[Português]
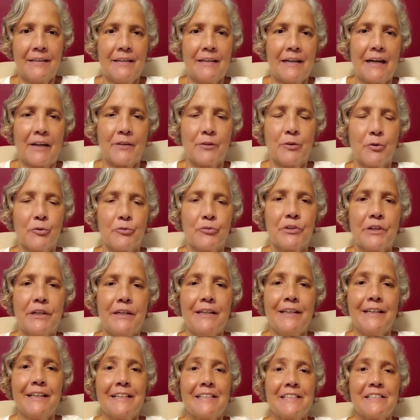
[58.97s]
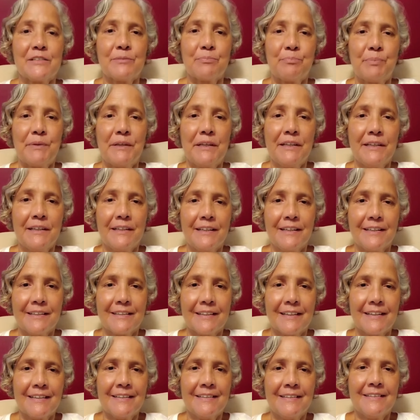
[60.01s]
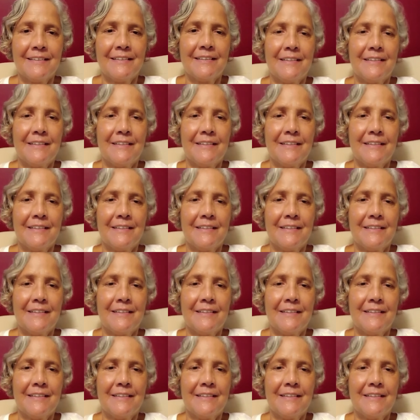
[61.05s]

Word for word: a doutrina espírita,